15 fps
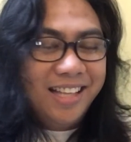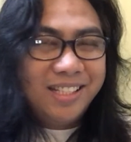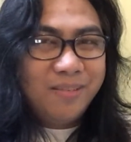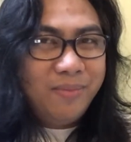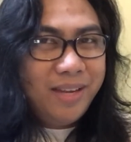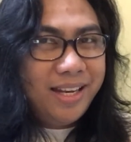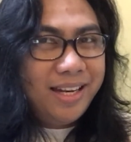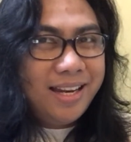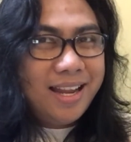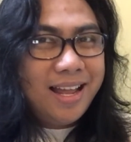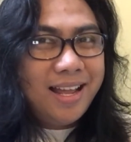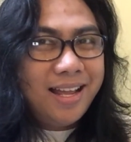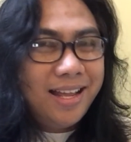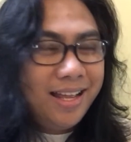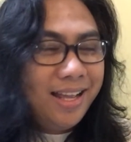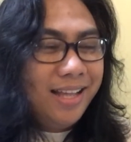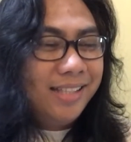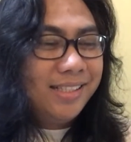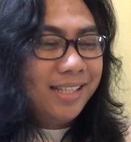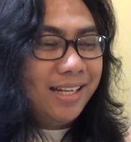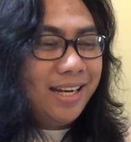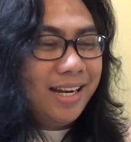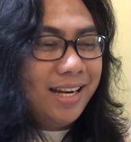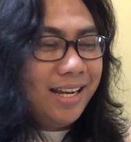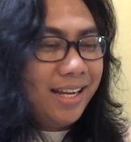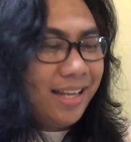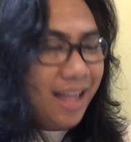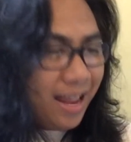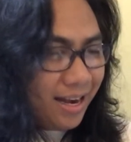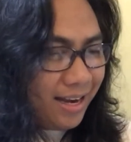Sabihin nila sa
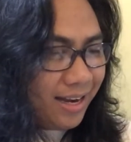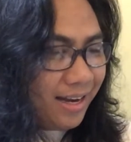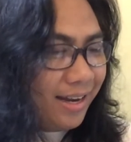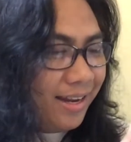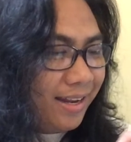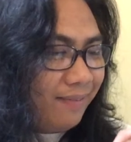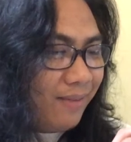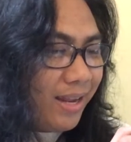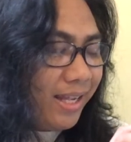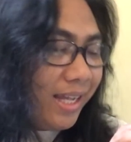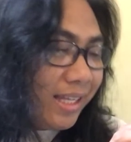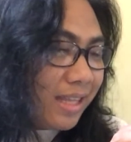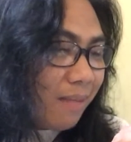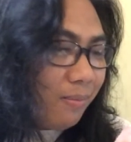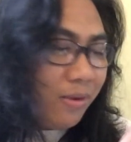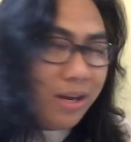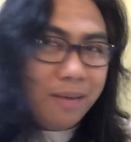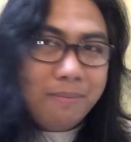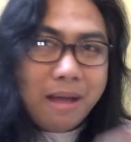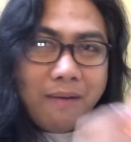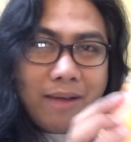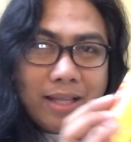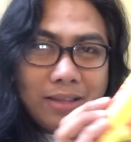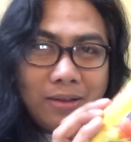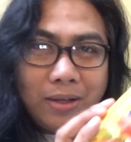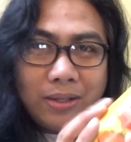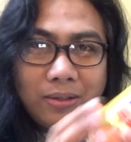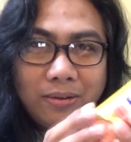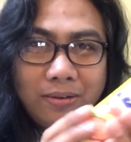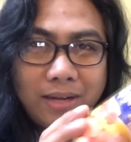lalagyan, nakikita mo, halimbawa ito,
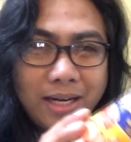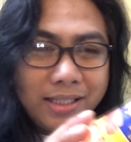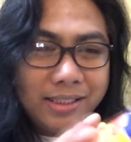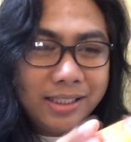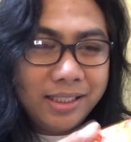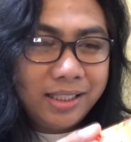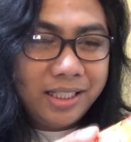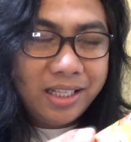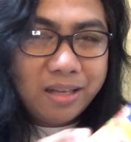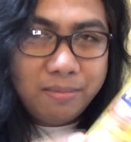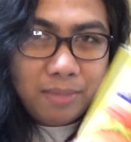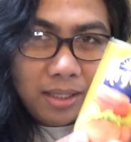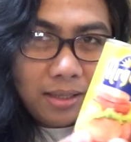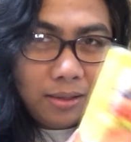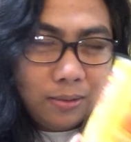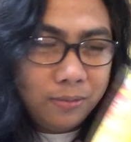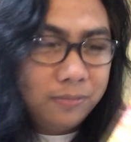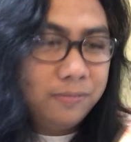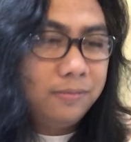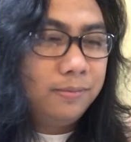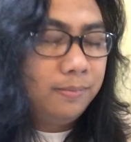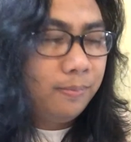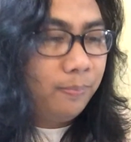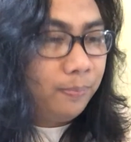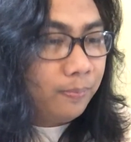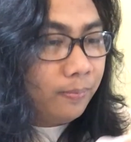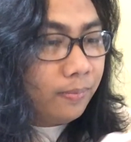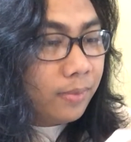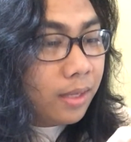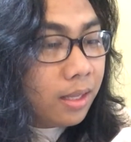itong Argentina meatloaf.
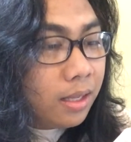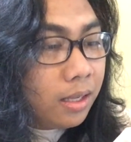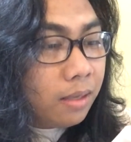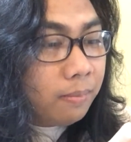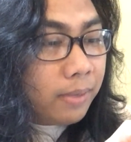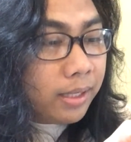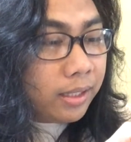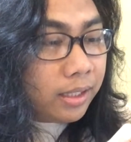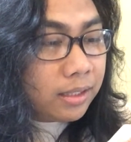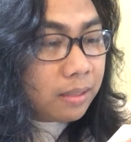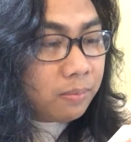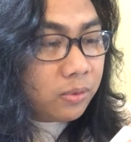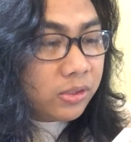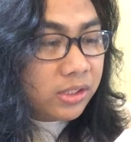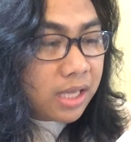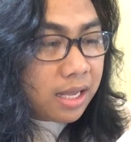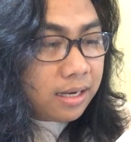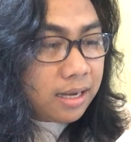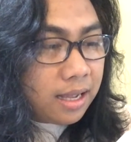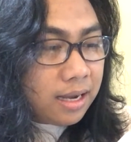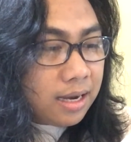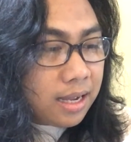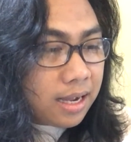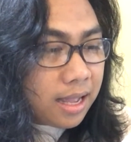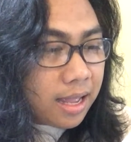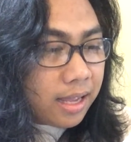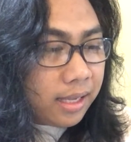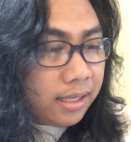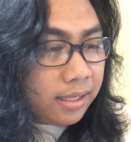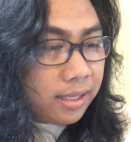Makikita mo dyan,
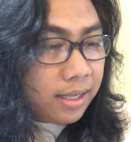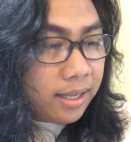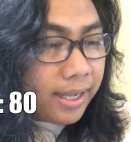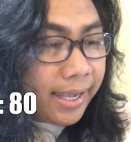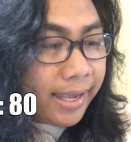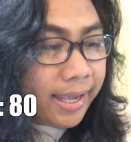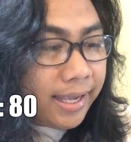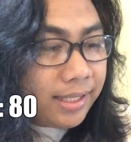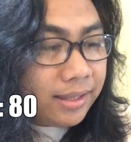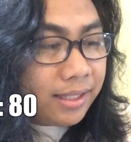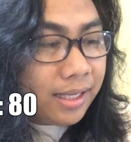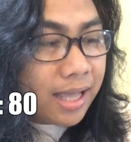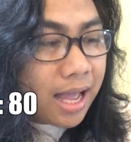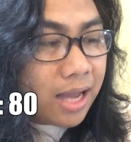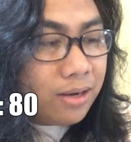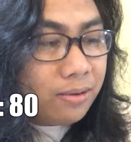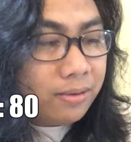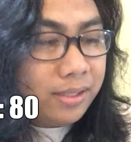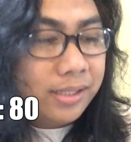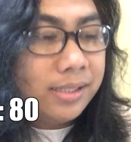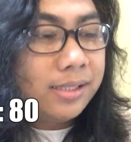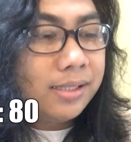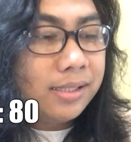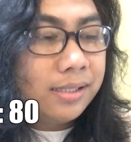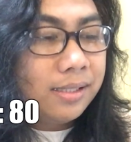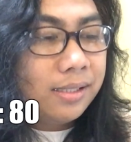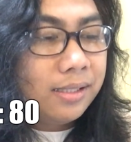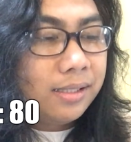nakalagay 80 calories.